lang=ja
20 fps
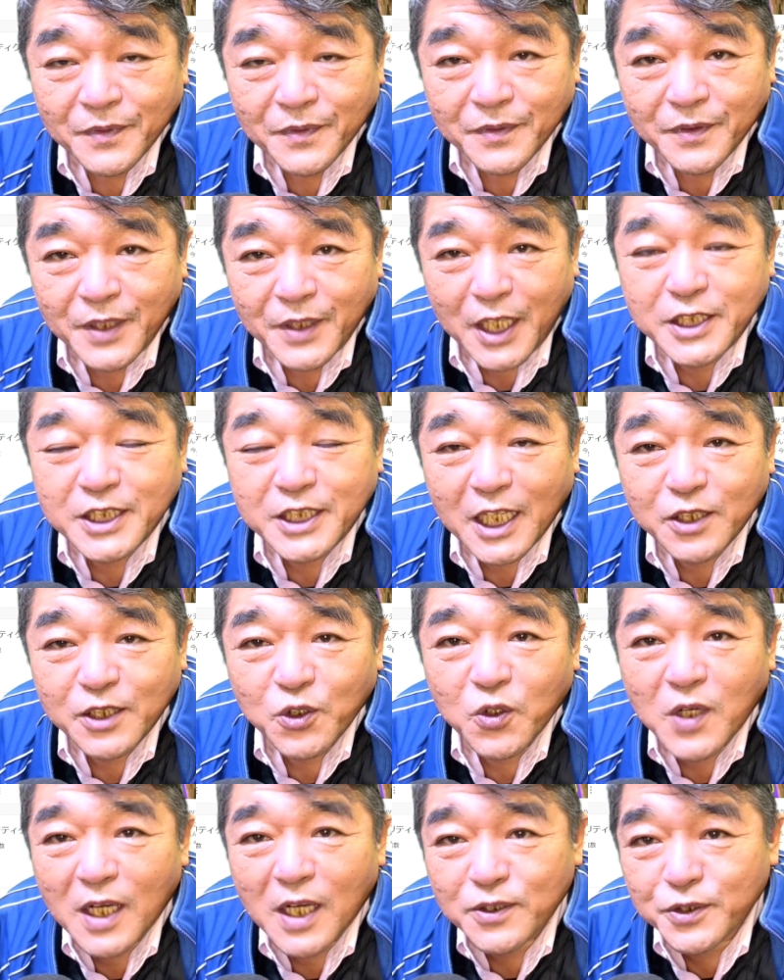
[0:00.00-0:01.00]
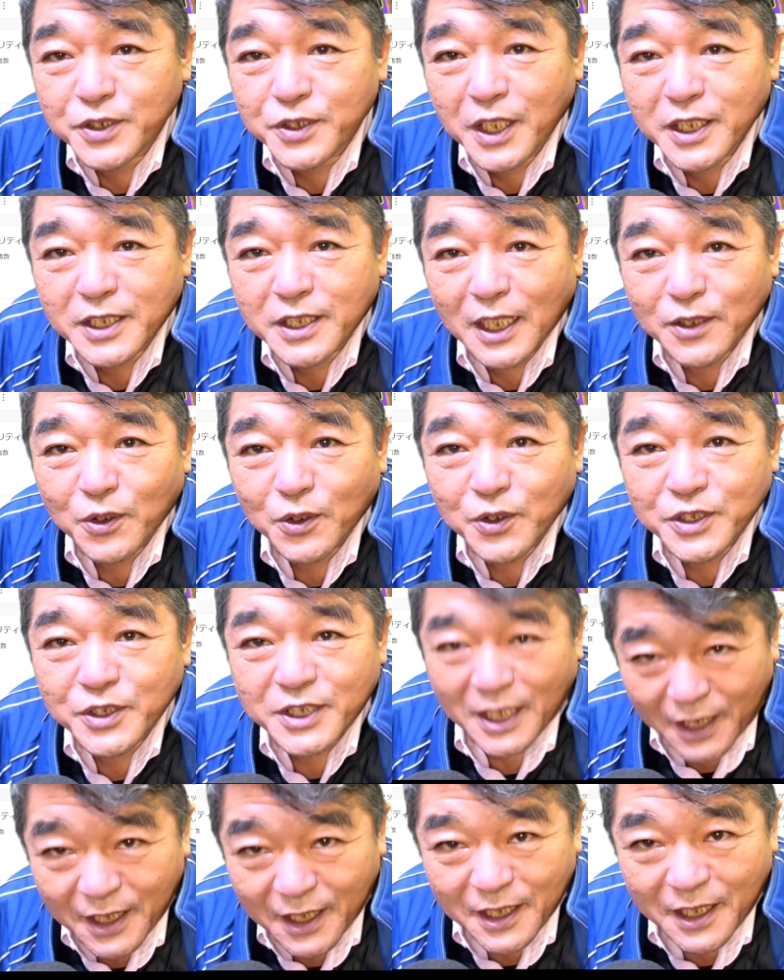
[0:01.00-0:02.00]
ネイチャー動画クリエイターの
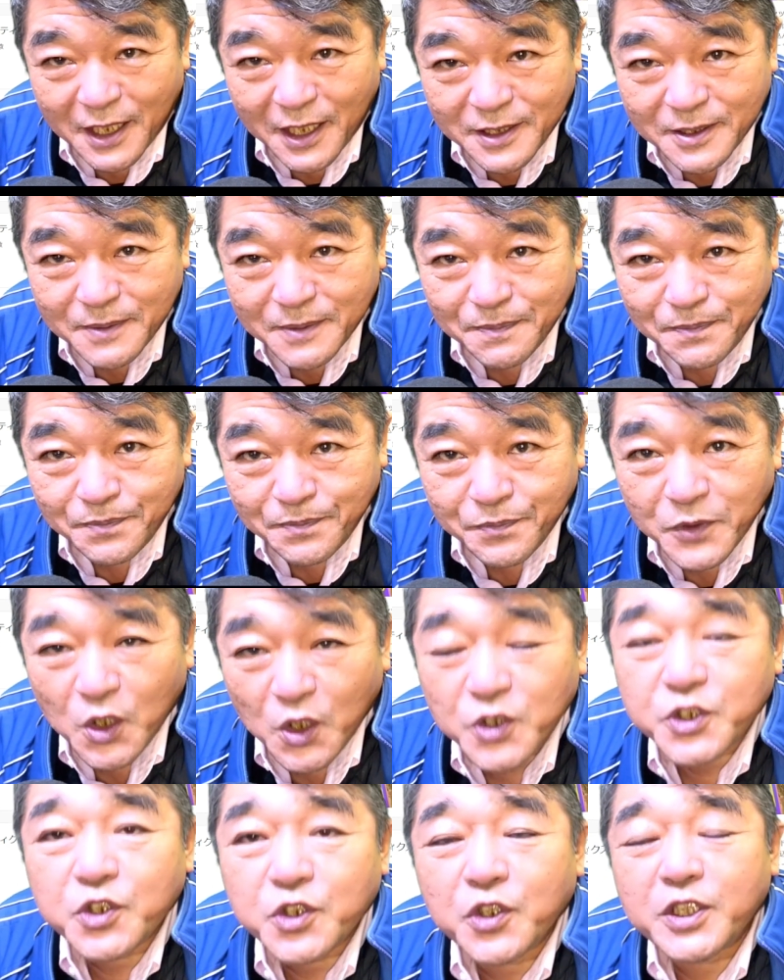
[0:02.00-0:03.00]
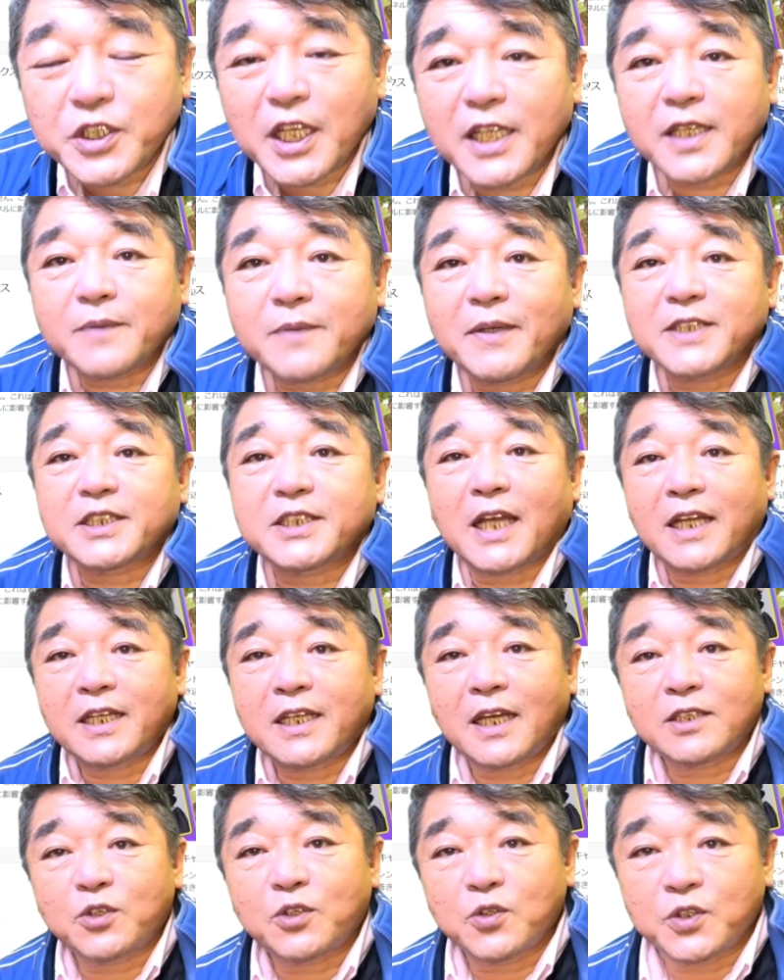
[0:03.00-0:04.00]
久竹です。ご視聴いただきましてあり
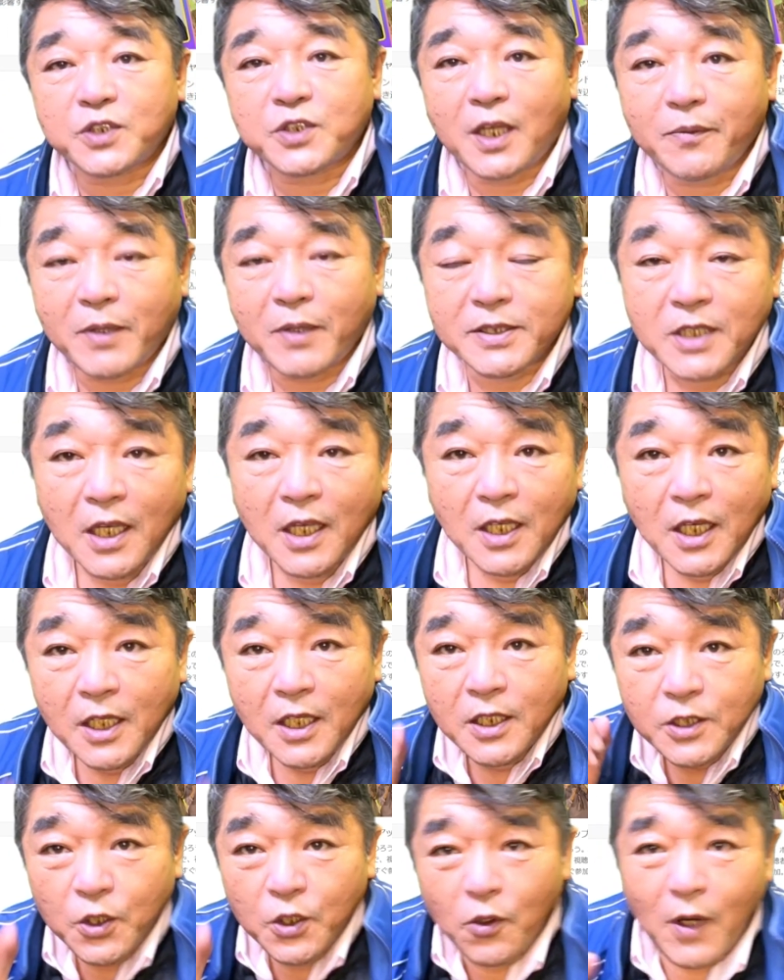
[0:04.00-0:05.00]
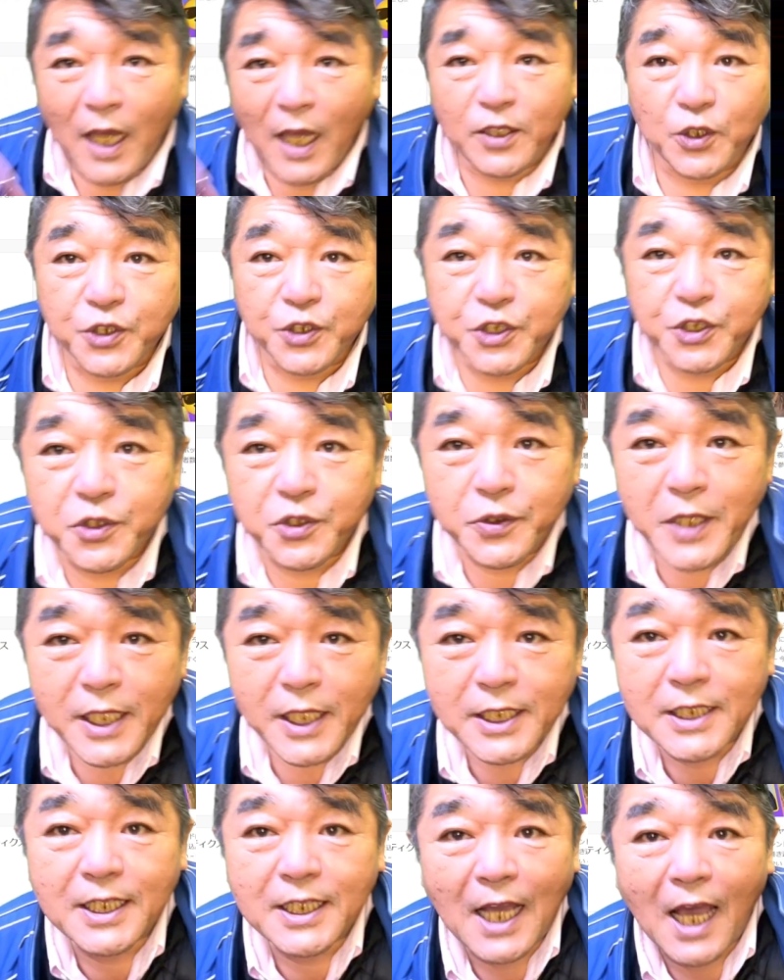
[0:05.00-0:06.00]
がとうございます。今日は収
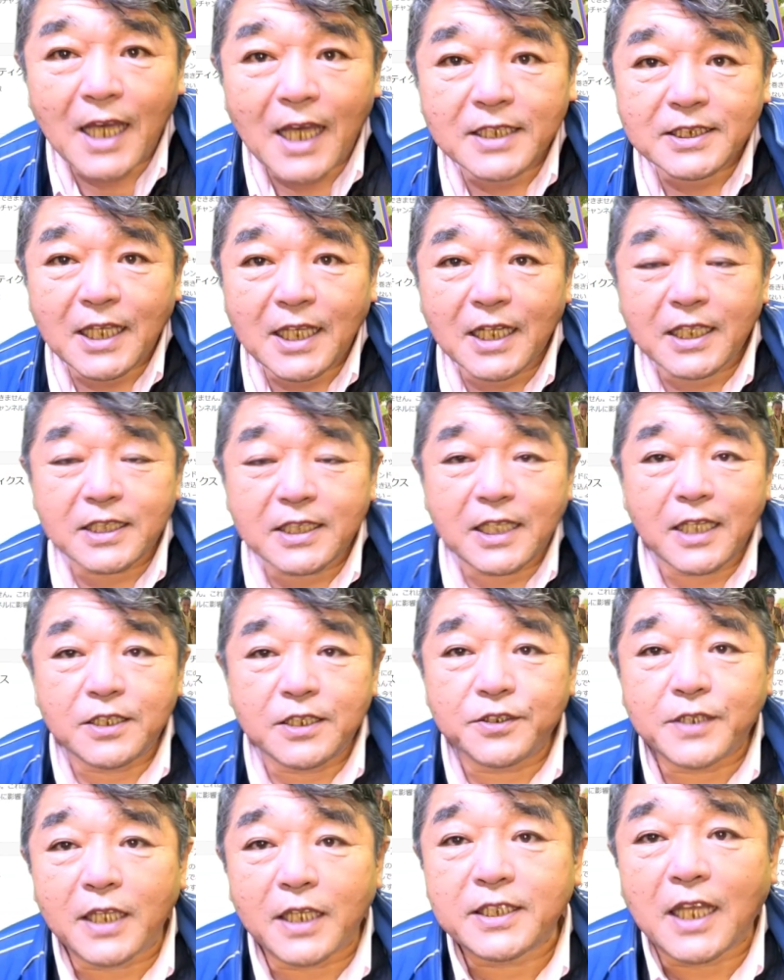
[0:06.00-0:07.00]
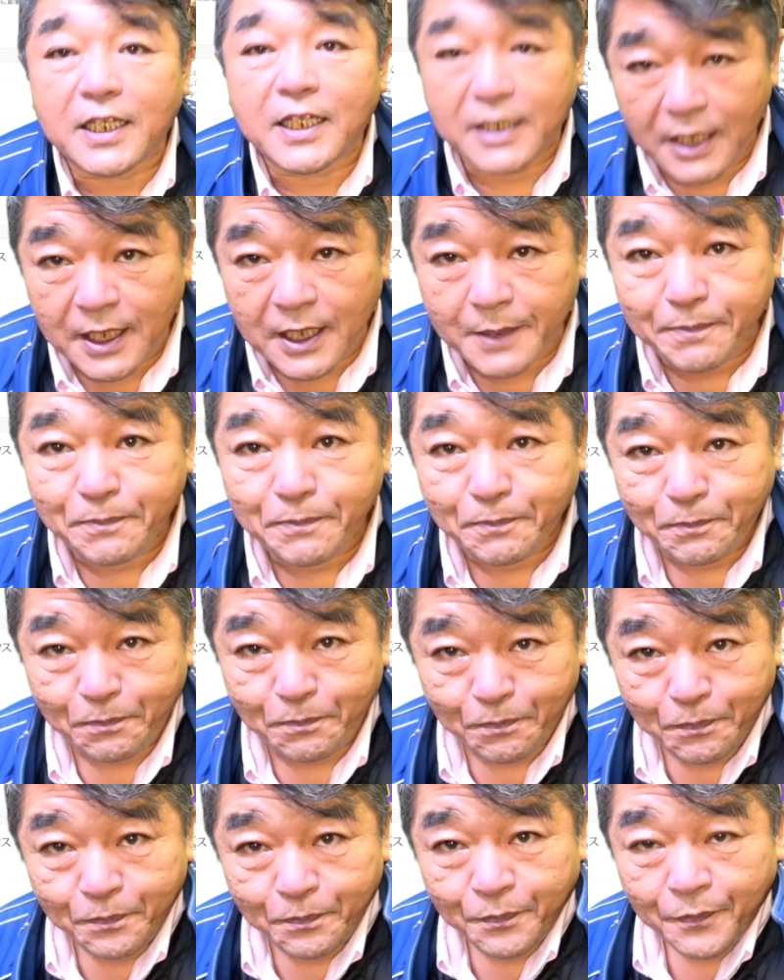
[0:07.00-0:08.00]
益化されている方に、
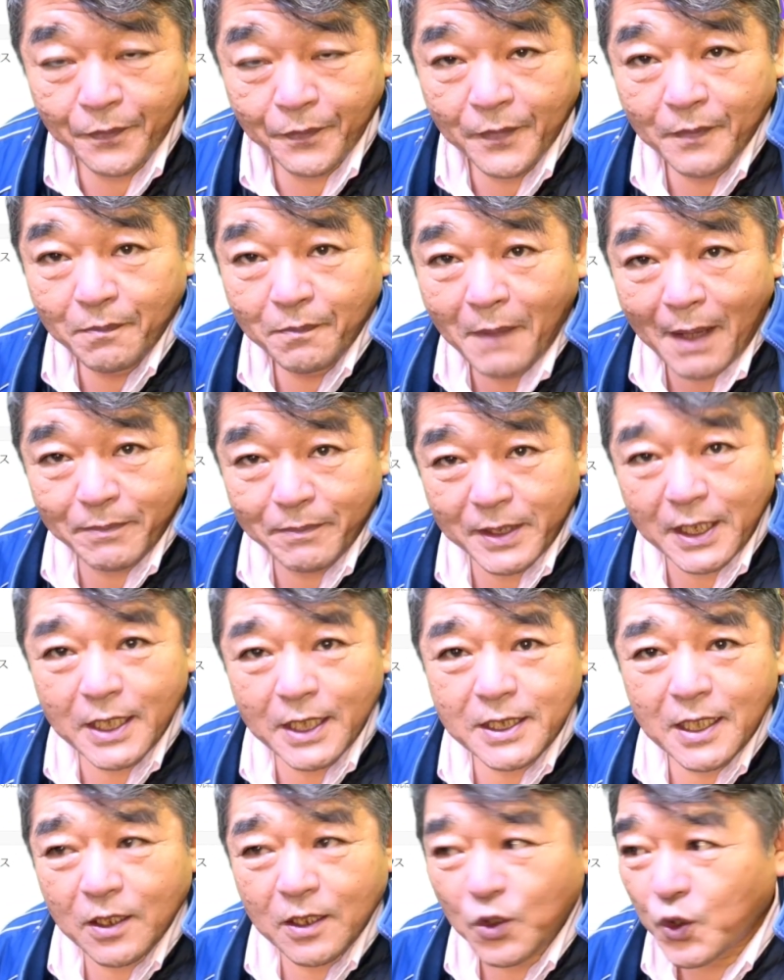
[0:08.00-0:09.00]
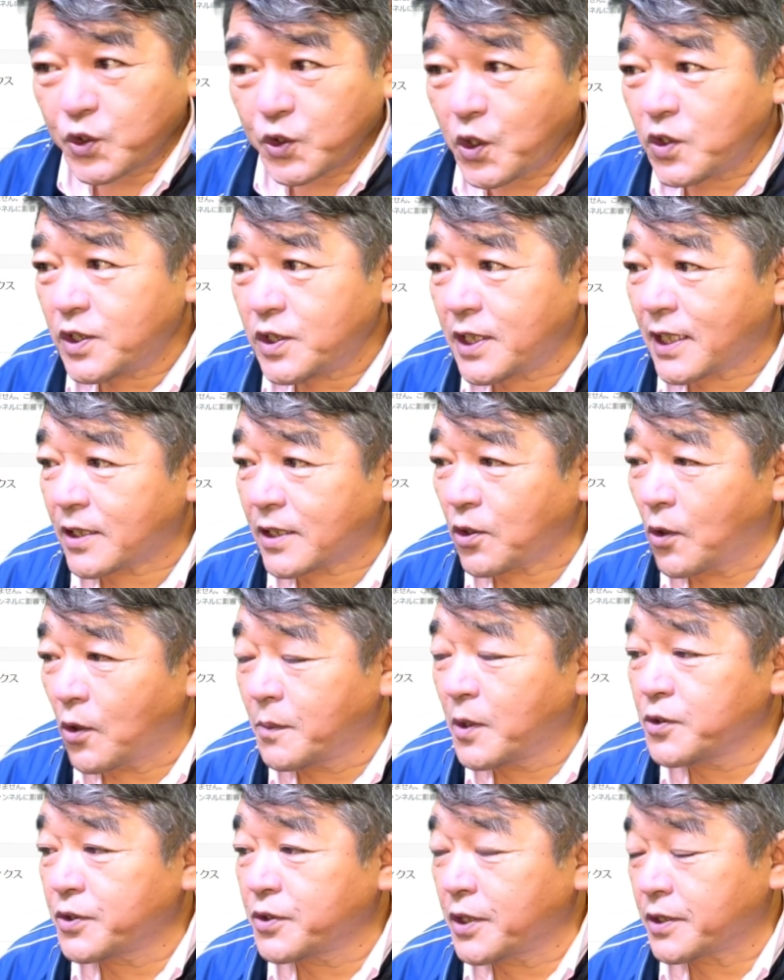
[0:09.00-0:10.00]
皆さんご存知だと
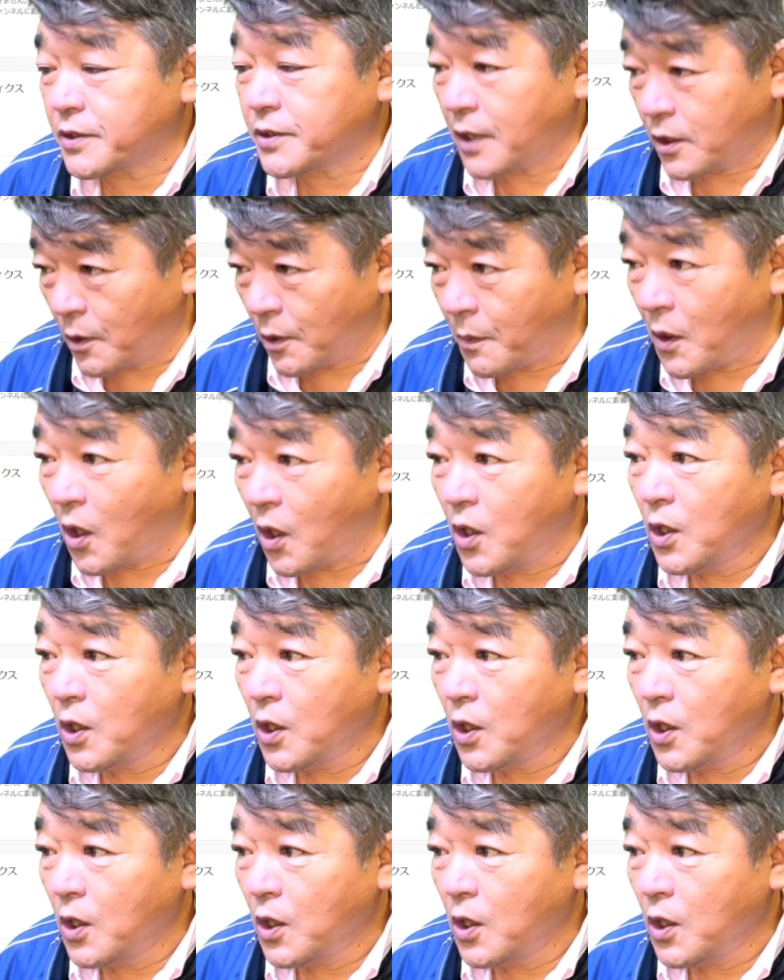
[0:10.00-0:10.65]
思うんですけども、